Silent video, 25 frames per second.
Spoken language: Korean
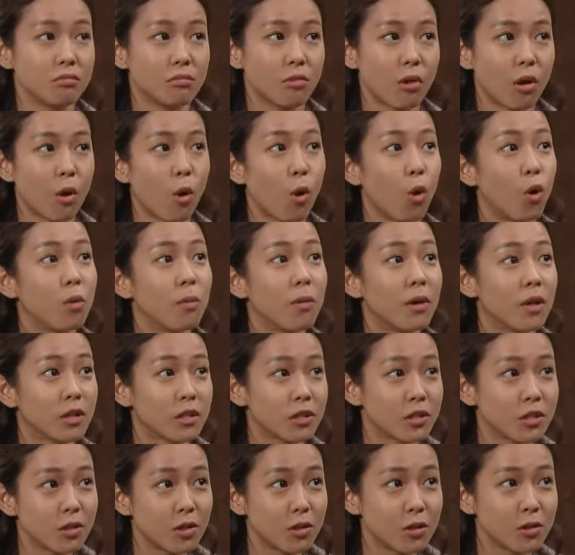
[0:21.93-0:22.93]
내가 얼마나
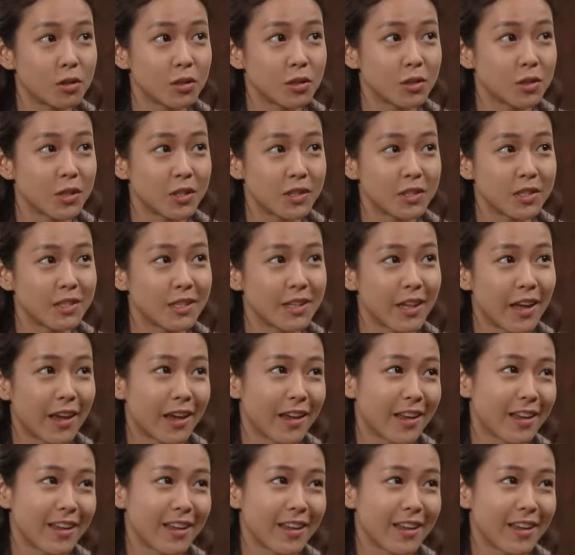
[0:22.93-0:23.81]
신경 써서 했는데.